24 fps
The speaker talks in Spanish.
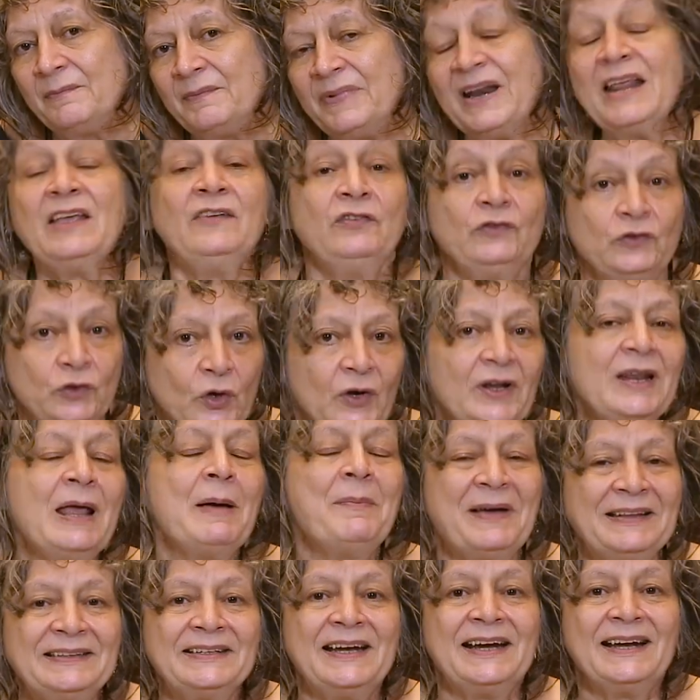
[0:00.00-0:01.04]

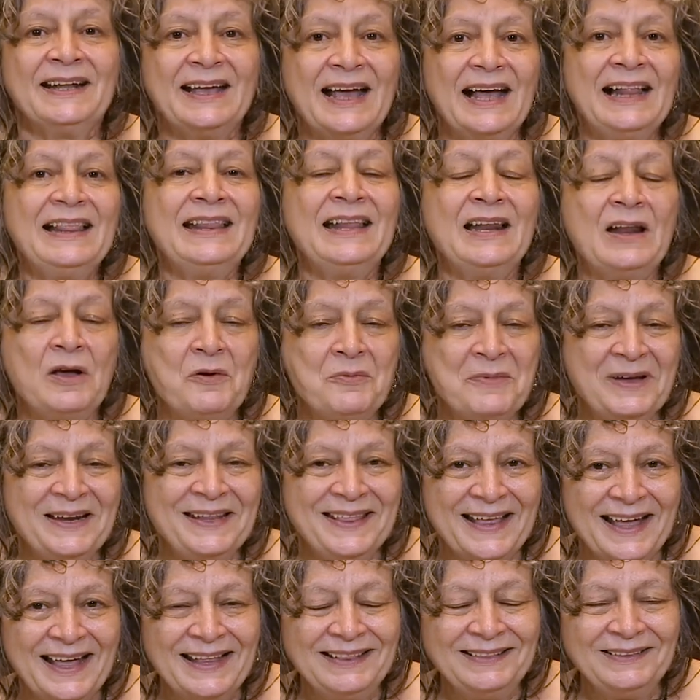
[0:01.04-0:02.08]
prehistoria patriarcal de la
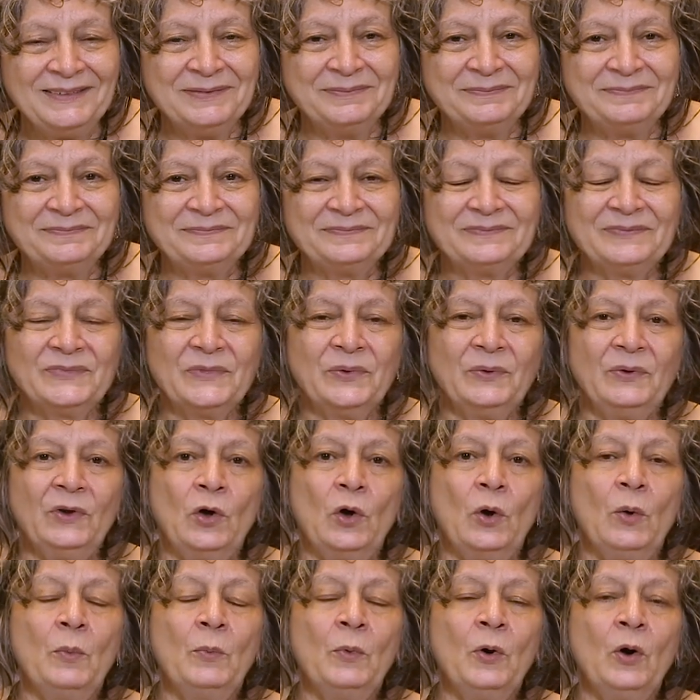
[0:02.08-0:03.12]
humanidad,
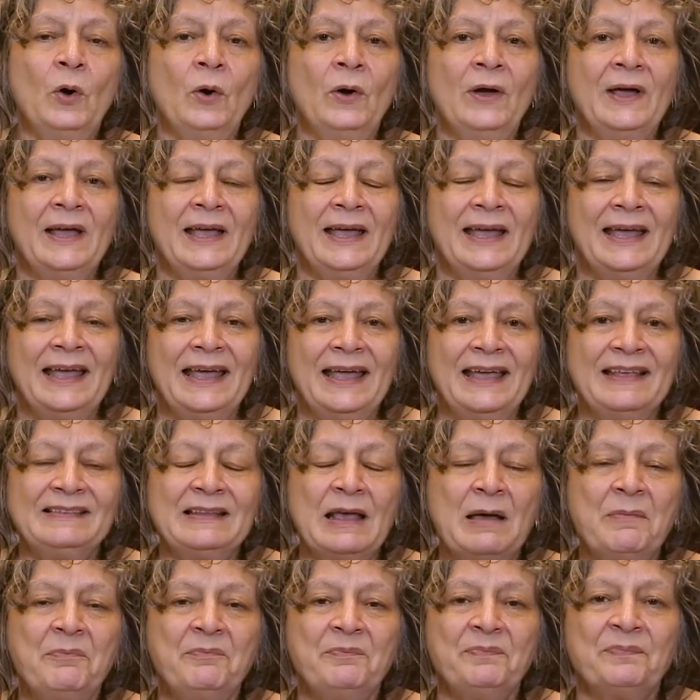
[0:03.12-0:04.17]
cómo
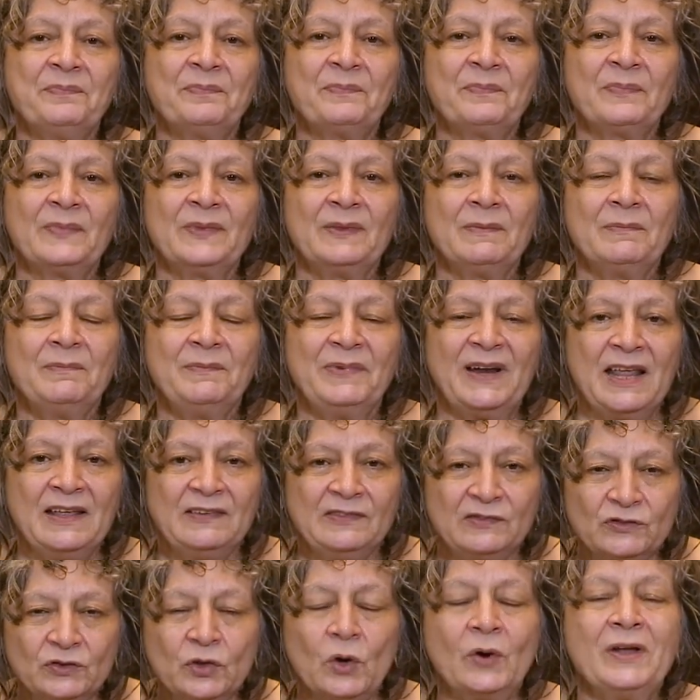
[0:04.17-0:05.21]
esa
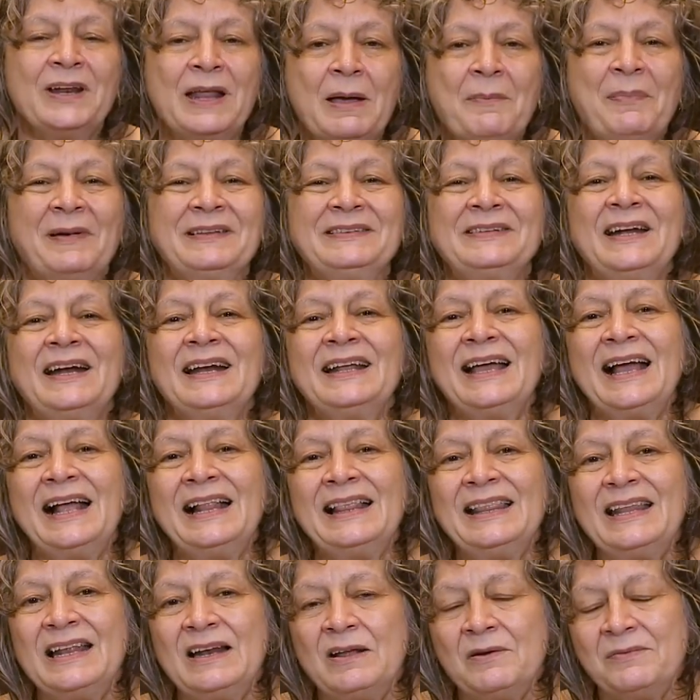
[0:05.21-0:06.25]
prehistoria
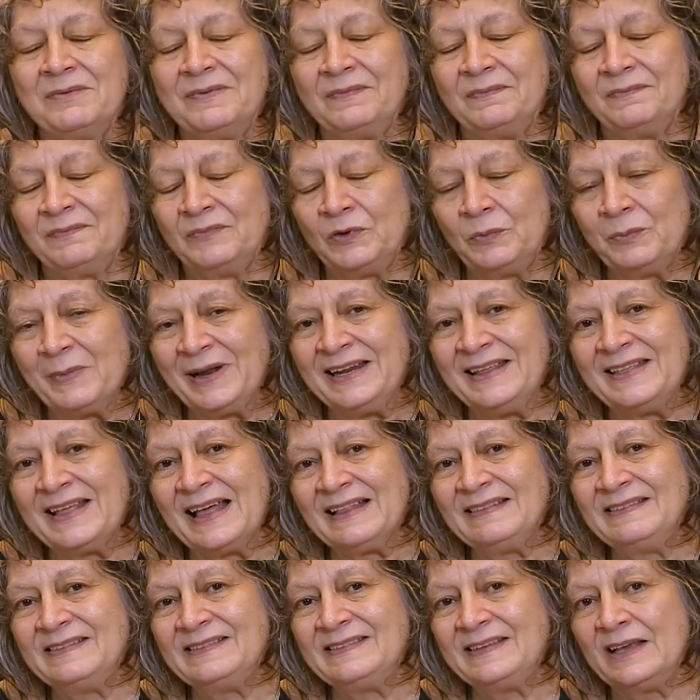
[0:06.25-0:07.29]
patriarcal de la
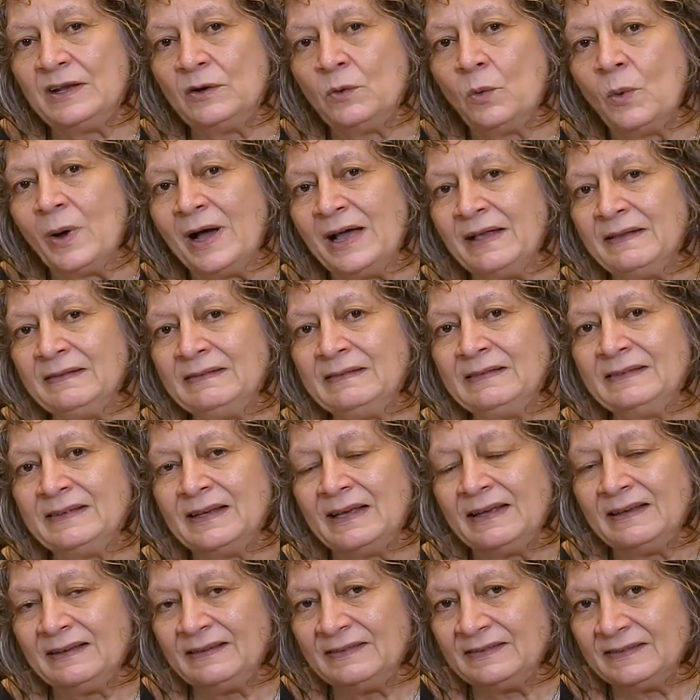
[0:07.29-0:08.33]
humanidad se
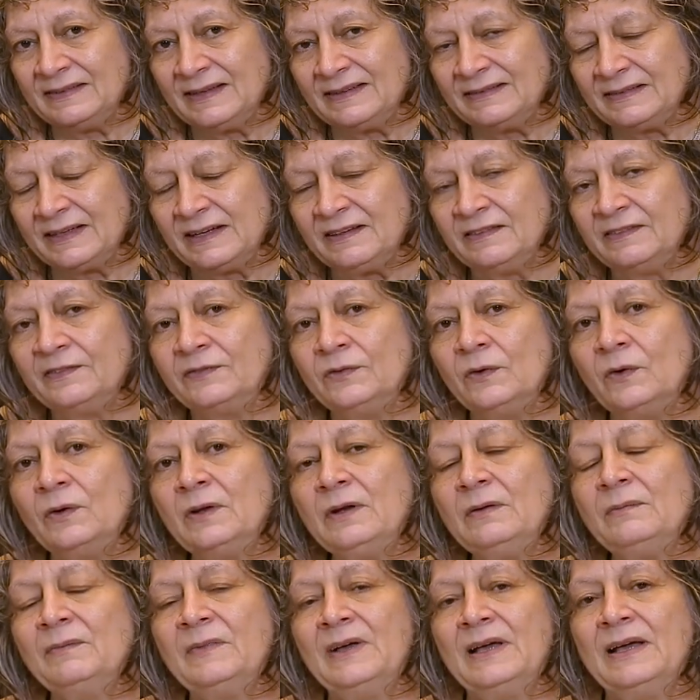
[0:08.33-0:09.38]
nuanza, se
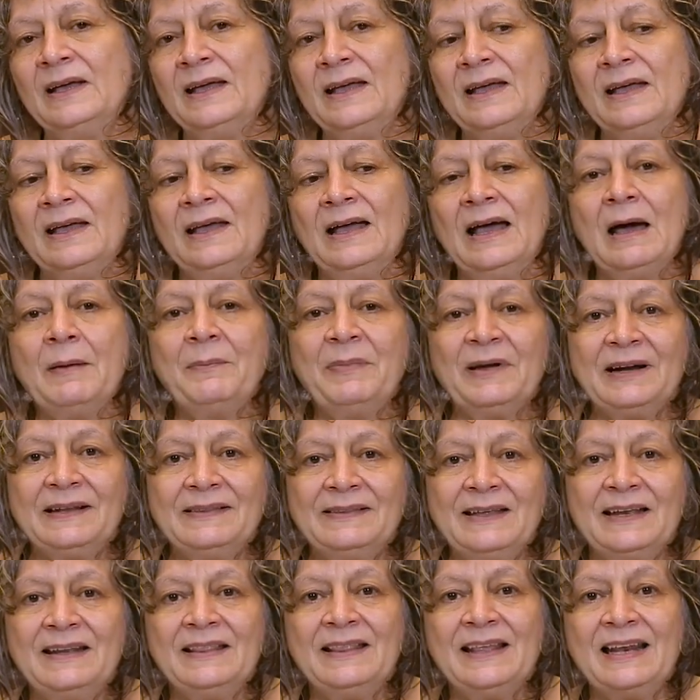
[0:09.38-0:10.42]
transforma a
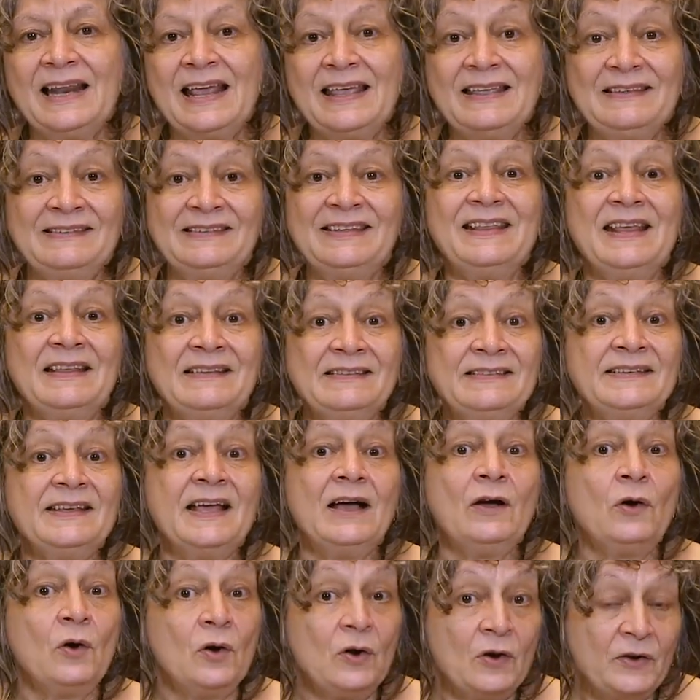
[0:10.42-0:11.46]
partir de la
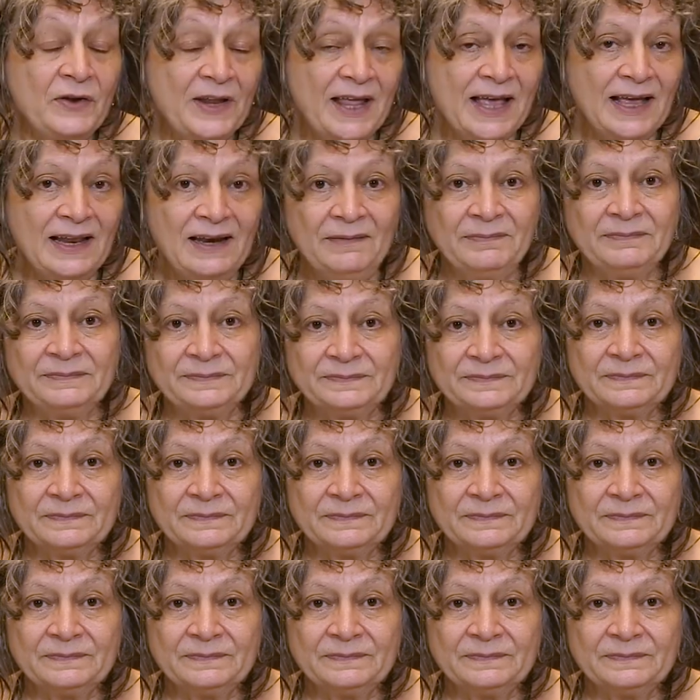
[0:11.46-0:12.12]
incidencia colonial,